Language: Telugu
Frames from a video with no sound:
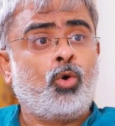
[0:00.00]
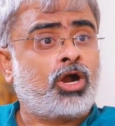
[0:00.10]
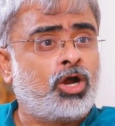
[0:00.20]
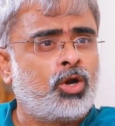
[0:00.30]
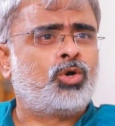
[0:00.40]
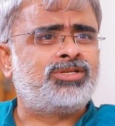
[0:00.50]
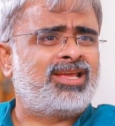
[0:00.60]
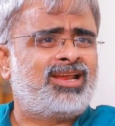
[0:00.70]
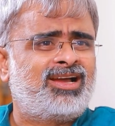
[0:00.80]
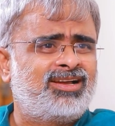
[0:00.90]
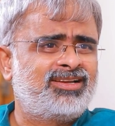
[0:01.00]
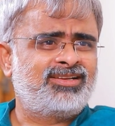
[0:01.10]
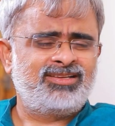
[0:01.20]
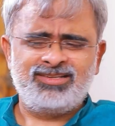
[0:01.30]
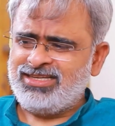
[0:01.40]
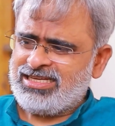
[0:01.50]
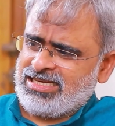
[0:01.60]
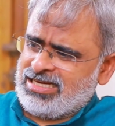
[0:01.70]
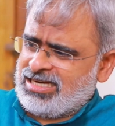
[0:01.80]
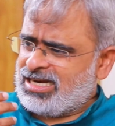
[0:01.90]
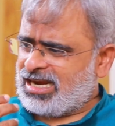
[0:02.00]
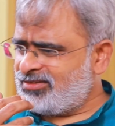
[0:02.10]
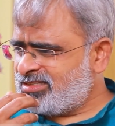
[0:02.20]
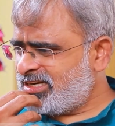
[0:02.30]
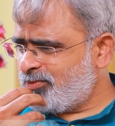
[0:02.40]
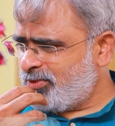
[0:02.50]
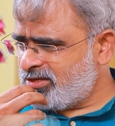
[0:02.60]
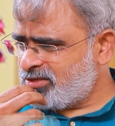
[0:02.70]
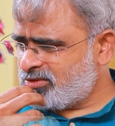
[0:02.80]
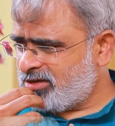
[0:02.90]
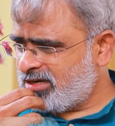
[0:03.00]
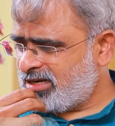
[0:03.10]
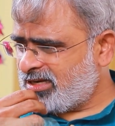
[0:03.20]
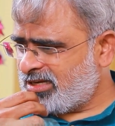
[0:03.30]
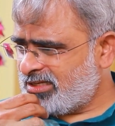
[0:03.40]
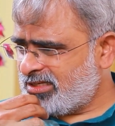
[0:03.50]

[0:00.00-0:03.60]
ఒక్కరోజైనా ఈయన అనవసరంగా పెళ్లి చేసుకున్నాను రా